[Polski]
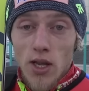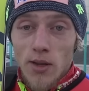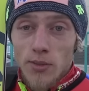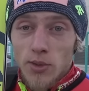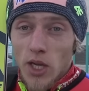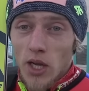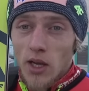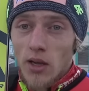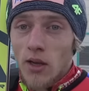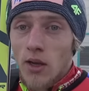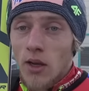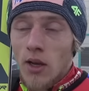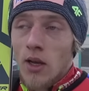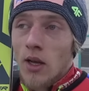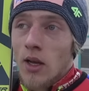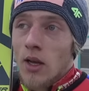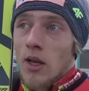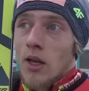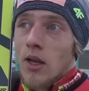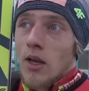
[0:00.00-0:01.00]
lepsze,
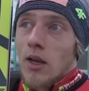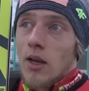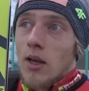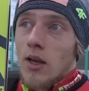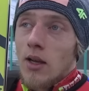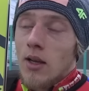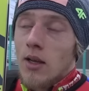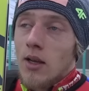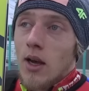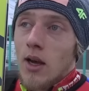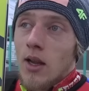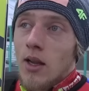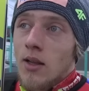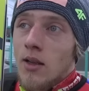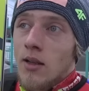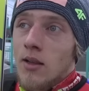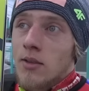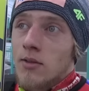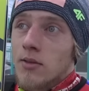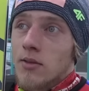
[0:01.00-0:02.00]
e,
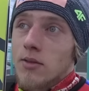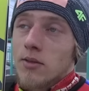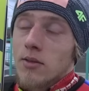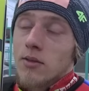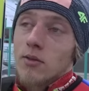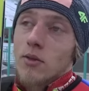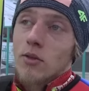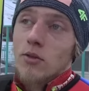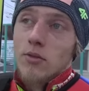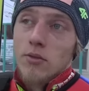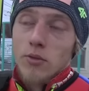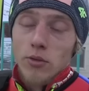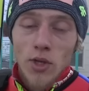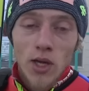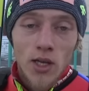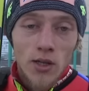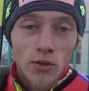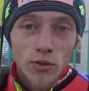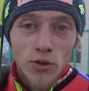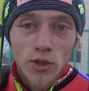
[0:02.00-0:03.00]
ale no,
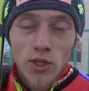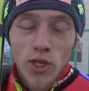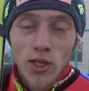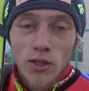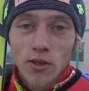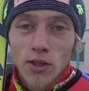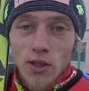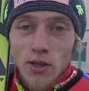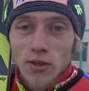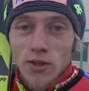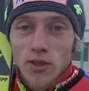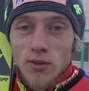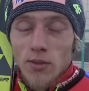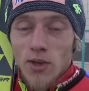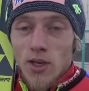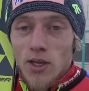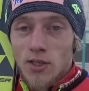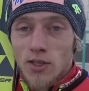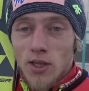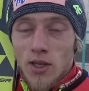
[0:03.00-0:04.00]
tutaj dąży się do tego,
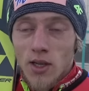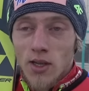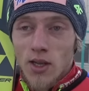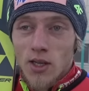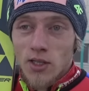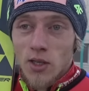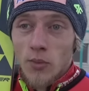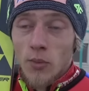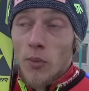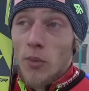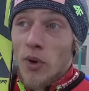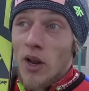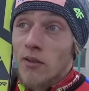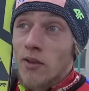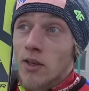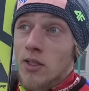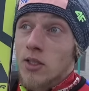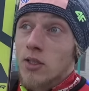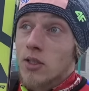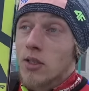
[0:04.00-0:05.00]
żeby jeszcze, jeszcze
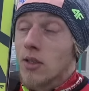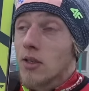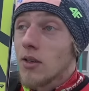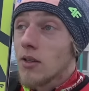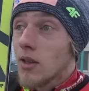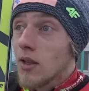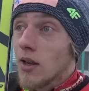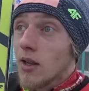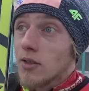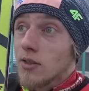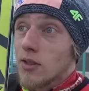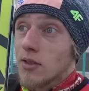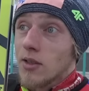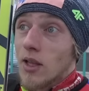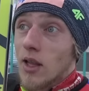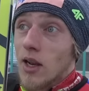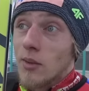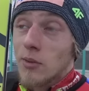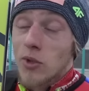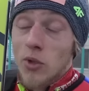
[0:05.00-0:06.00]
poprawiać. E, teraz się
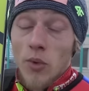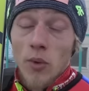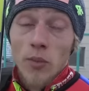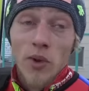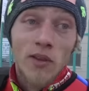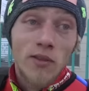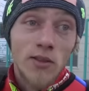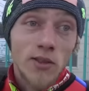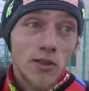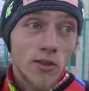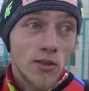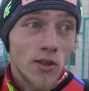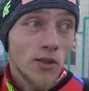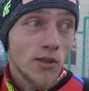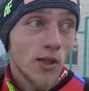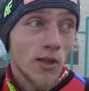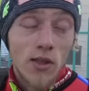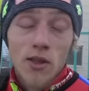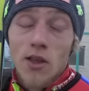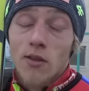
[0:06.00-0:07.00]
starałem to poprawić, no
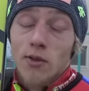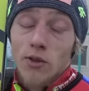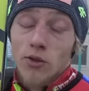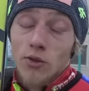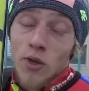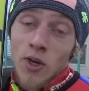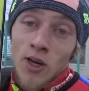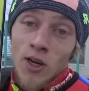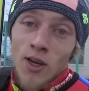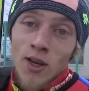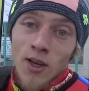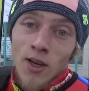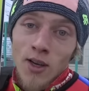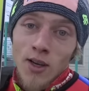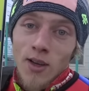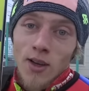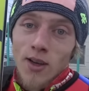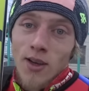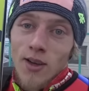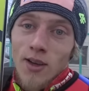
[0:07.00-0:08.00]
niestety nie wyszło.
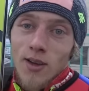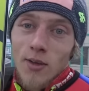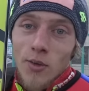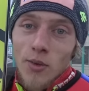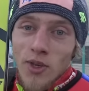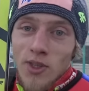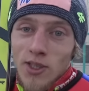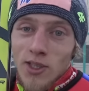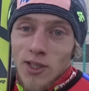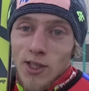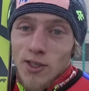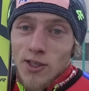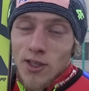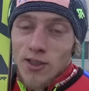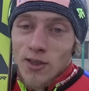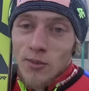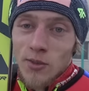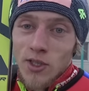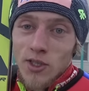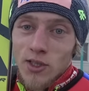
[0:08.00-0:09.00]
E, błędy się
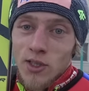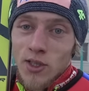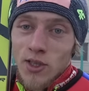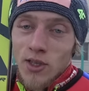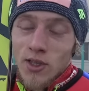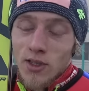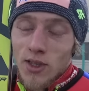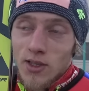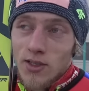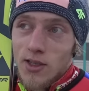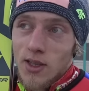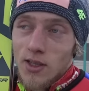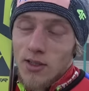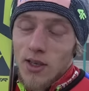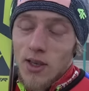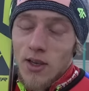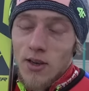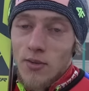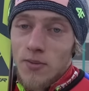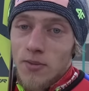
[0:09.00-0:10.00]
czasem też, też
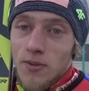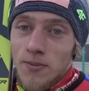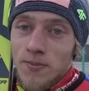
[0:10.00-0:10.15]
zdarzają.